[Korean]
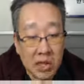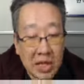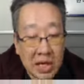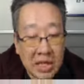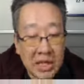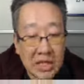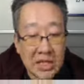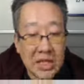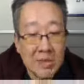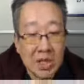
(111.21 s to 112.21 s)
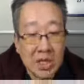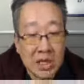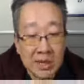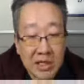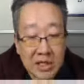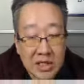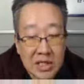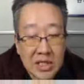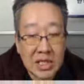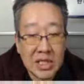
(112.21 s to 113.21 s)
단 참여 기간은 반드시
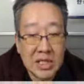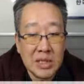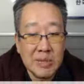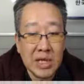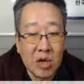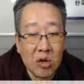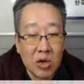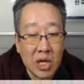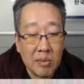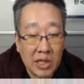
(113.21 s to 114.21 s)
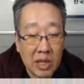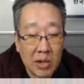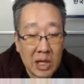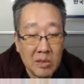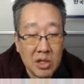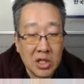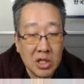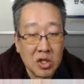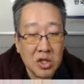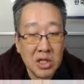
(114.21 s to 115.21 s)
12개월로 해야 합니다. 왜냐하면
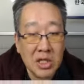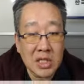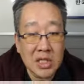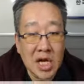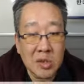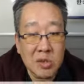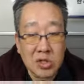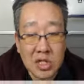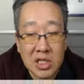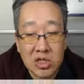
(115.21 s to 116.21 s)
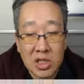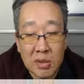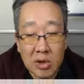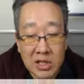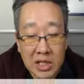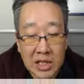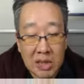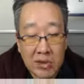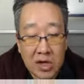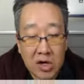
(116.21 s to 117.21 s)
이거는 창업 성장 기술 개발 과제이기
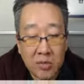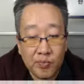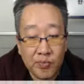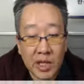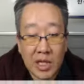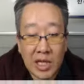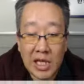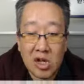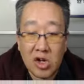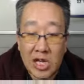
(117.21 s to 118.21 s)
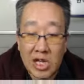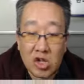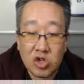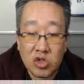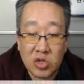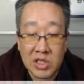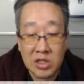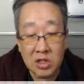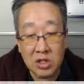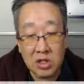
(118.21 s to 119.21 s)
때문에요. 1년에 2억 주는
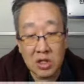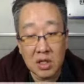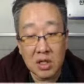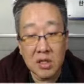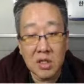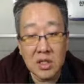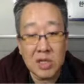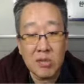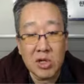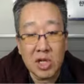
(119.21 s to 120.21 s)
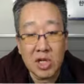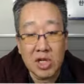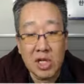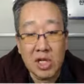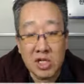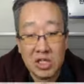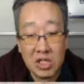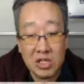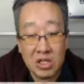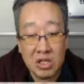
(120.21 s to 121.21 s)
과제거든요. 그러니까 참여 기간은 1년이죠.
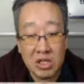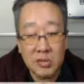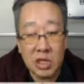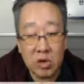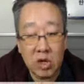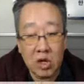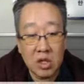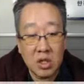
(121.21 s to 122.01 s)
그죠? 12개월.